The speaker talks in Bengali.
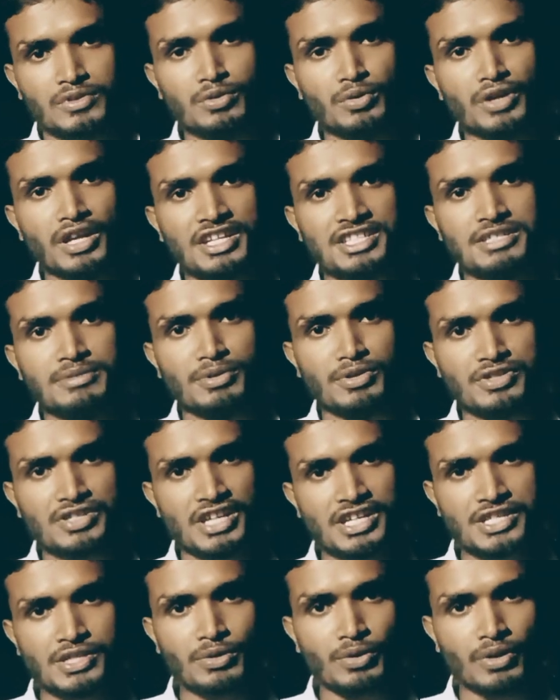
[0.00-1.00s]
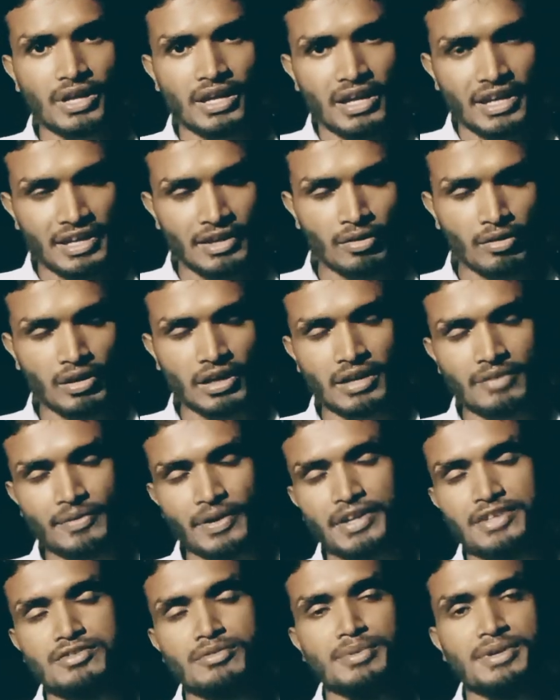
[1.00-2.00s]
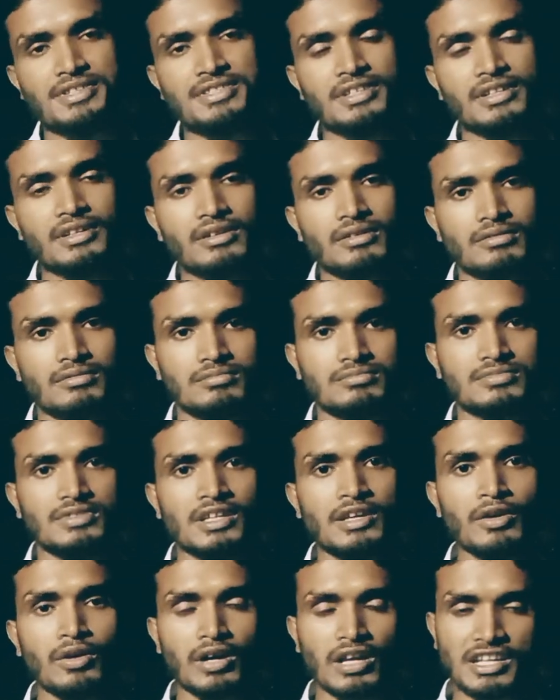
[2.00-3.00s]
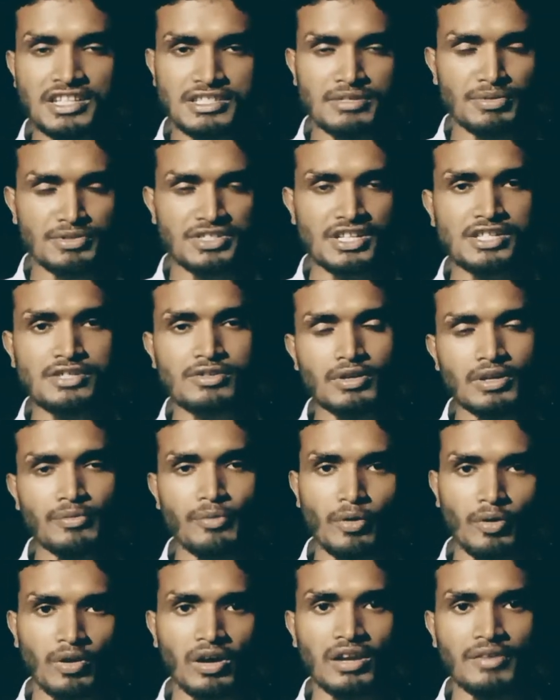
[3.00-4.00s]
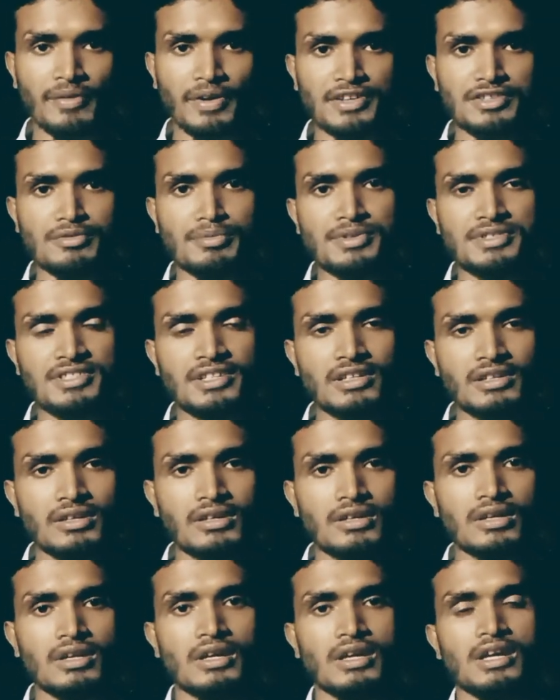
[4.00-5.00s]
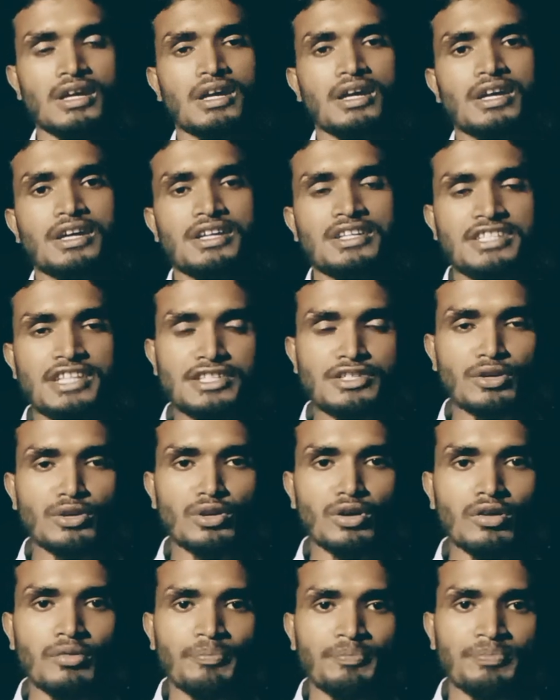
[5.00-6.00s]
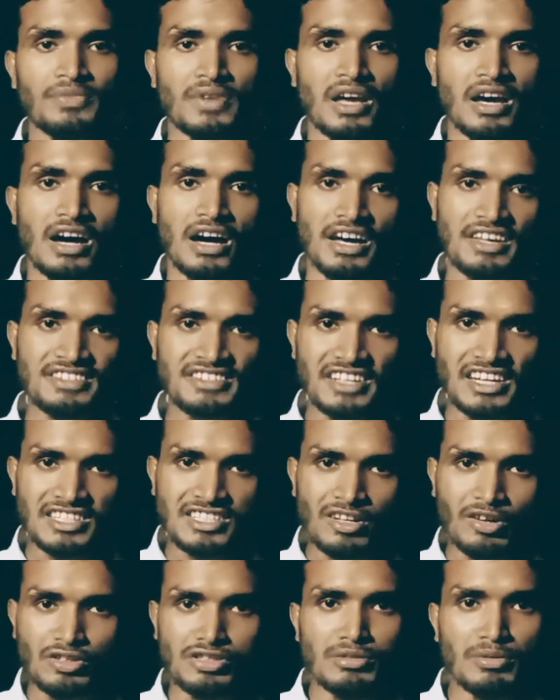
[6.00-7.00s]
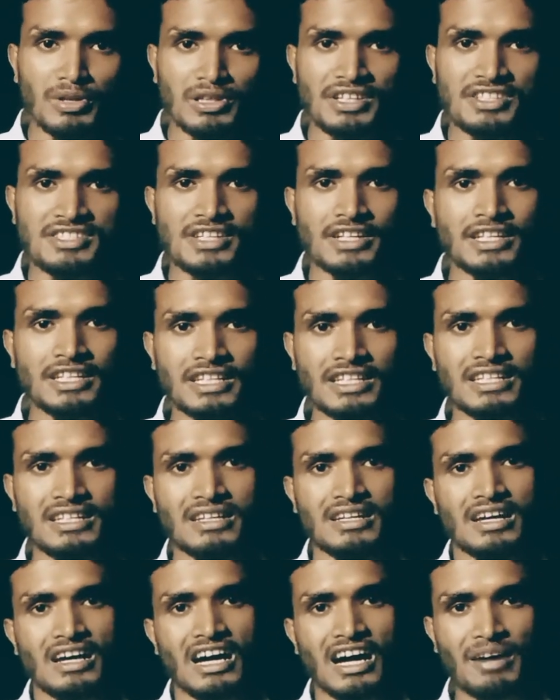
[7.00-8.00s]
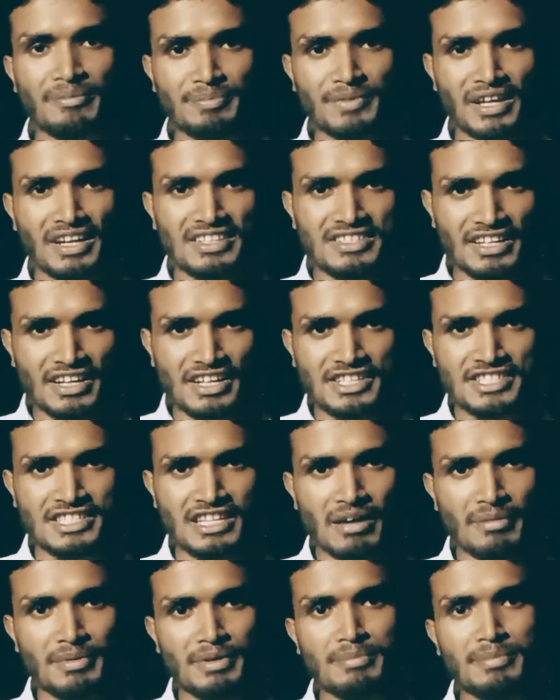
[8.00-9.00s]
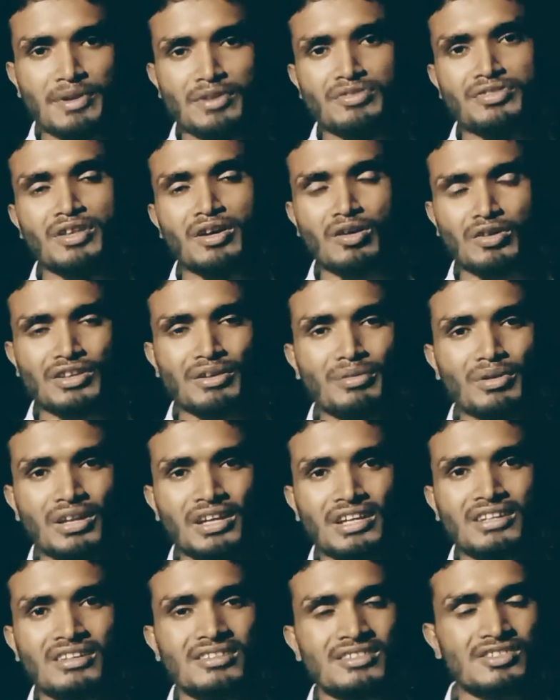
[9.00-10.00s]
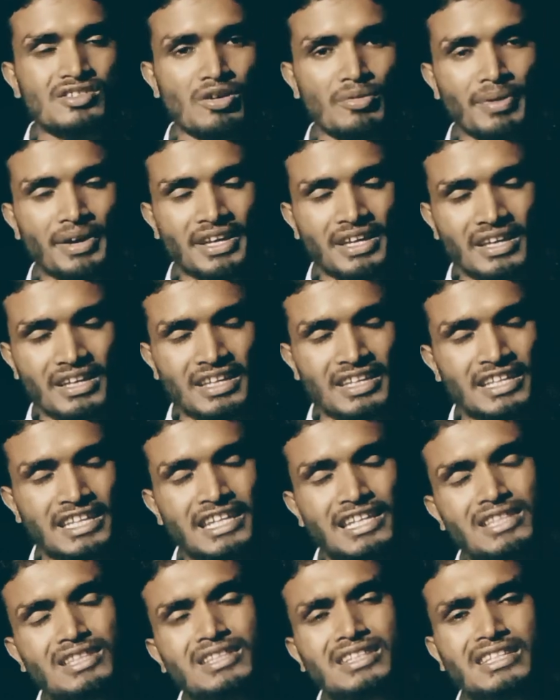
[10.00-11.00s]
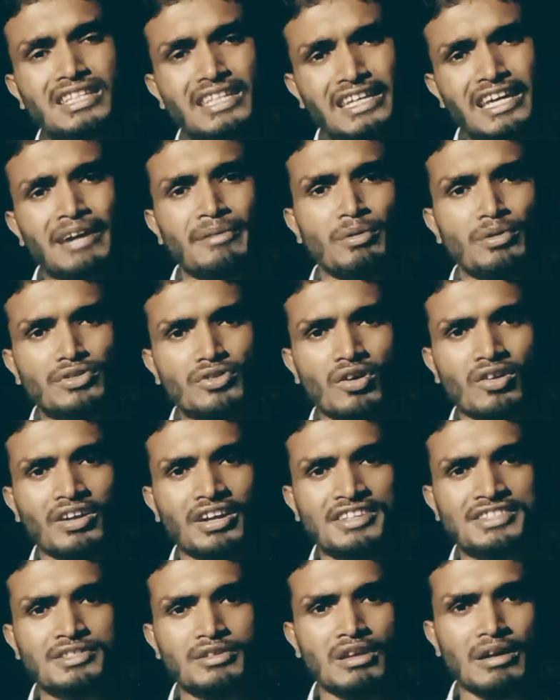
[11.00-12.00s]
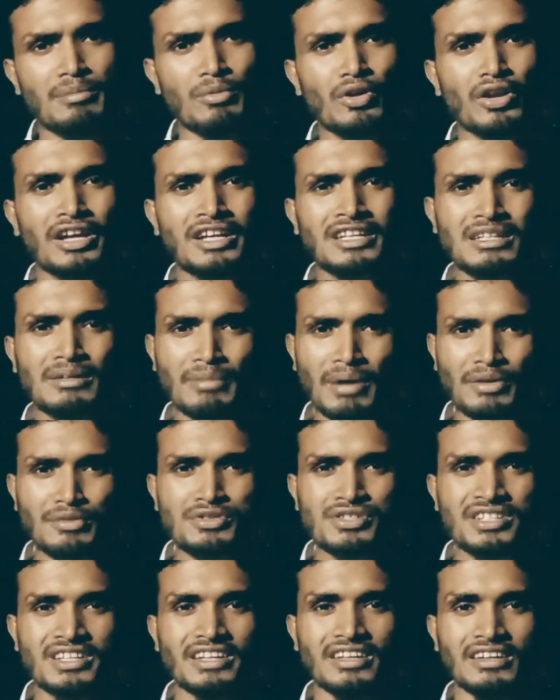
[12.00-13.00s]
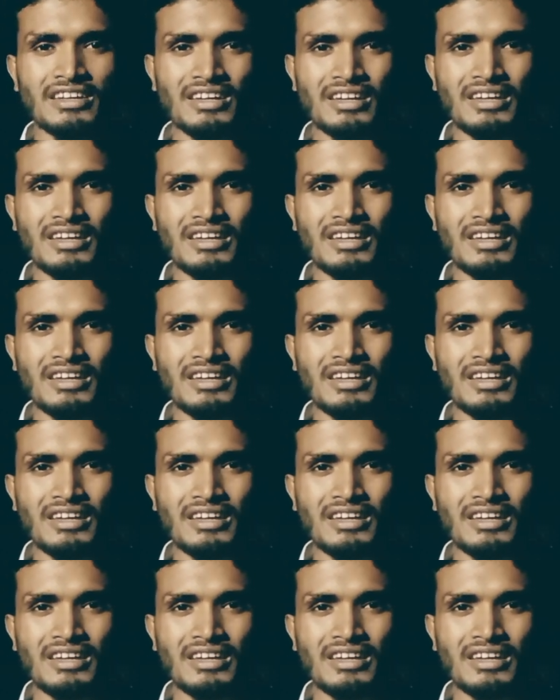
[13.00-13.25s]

দুনিয়ার জীবন শেষ করে ইহকালে পাড়ি জমিয়েছেন ইহকালের জীবন শেষ করে পরকালে পাড়ি জমিয়েছেন সেজন্য আজকে একটা কথা বলতে চাই আপনারা যারা ইসলামের বিরুদ্ধে কথা বলেন সবাই কি কি এমন দরকার ছিল এমন একটা মানুষকে